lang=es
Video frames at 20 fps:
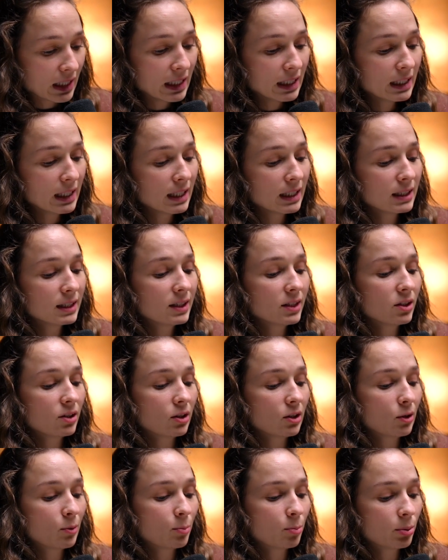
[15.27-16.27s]
Y él
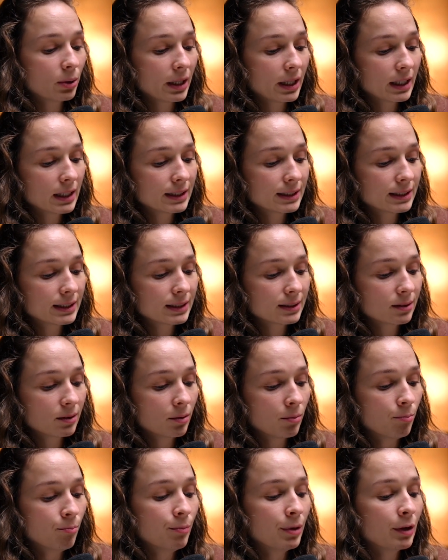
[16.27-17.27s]
dijo, pues
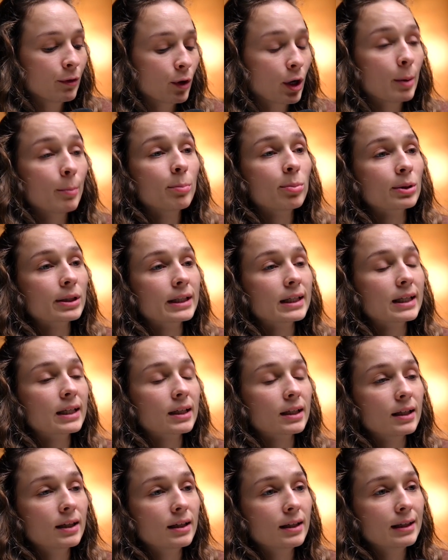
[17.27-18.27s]
me voy a
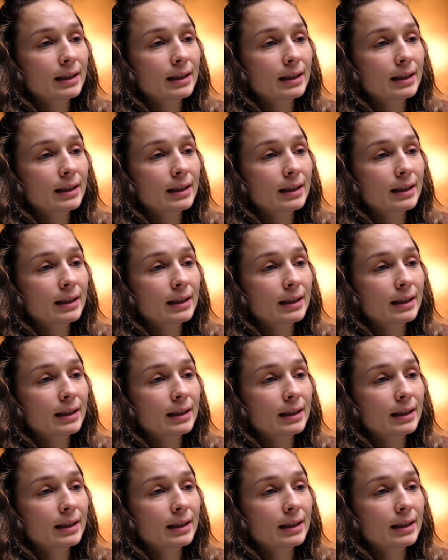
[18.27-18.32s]
poner